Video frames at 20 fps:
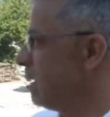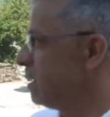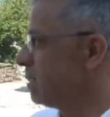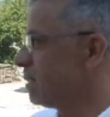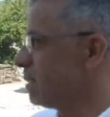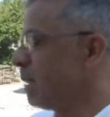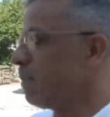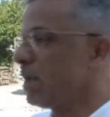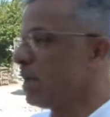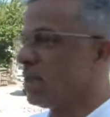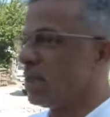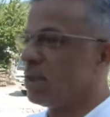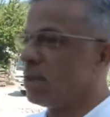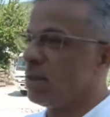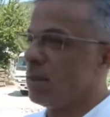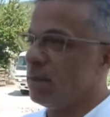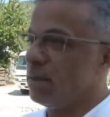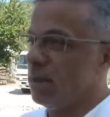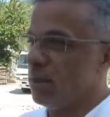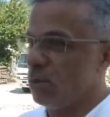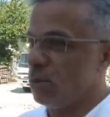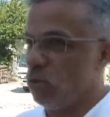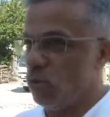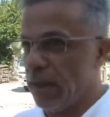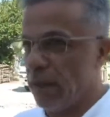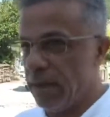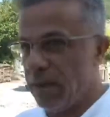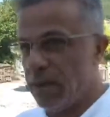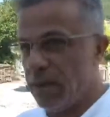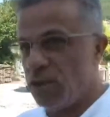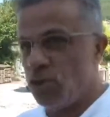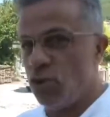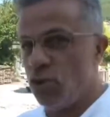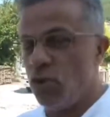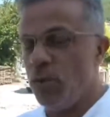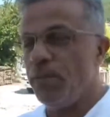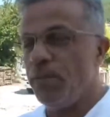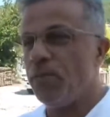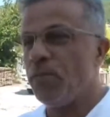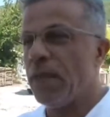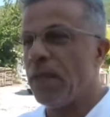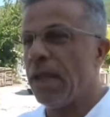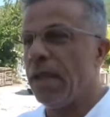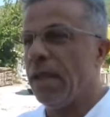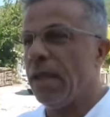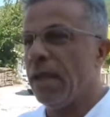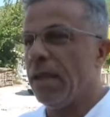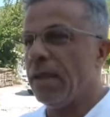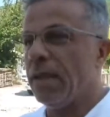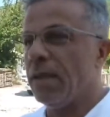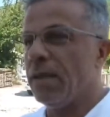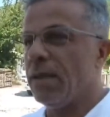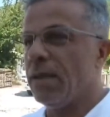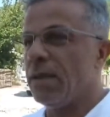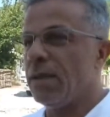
Tepecik Caddesi olarak geçiyor. E,